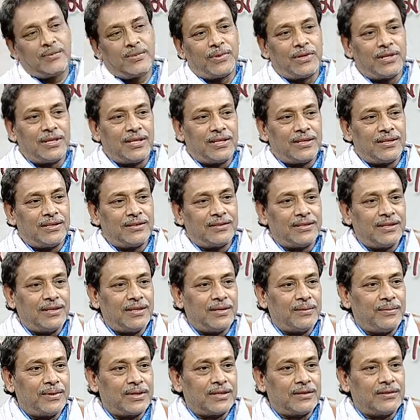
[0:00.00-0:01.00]
আপনারা তাহলে
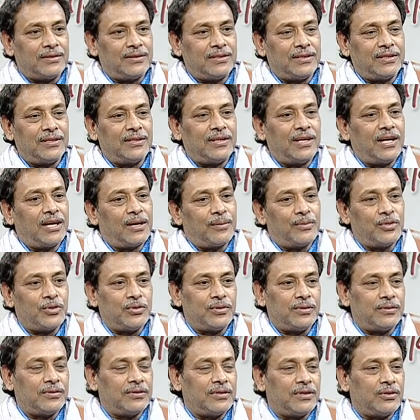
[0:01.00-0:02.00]
আমার আগামী
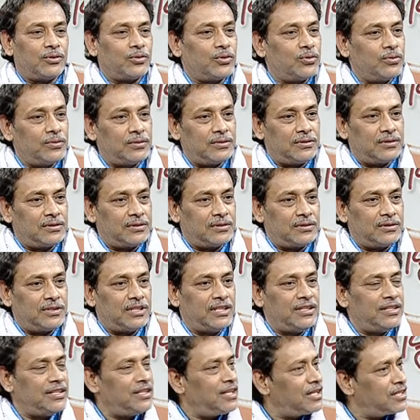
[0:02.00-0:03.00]

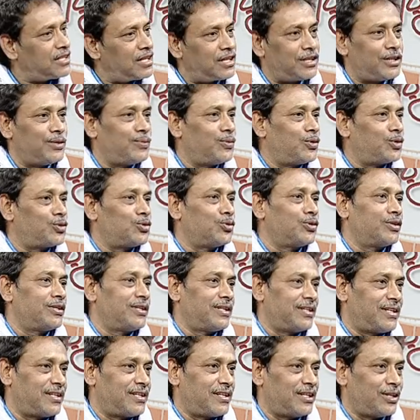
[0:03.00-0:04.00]
তিন দিন না চার দিন পর
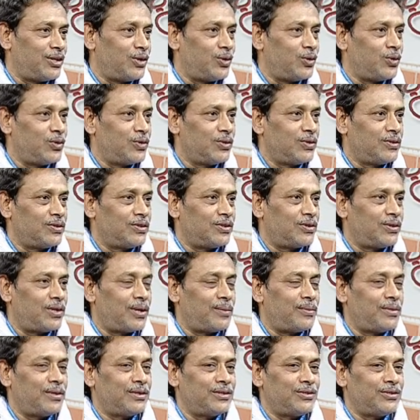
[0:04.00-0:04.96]
শুটিংয়ের ডেটটা দিল তো আমার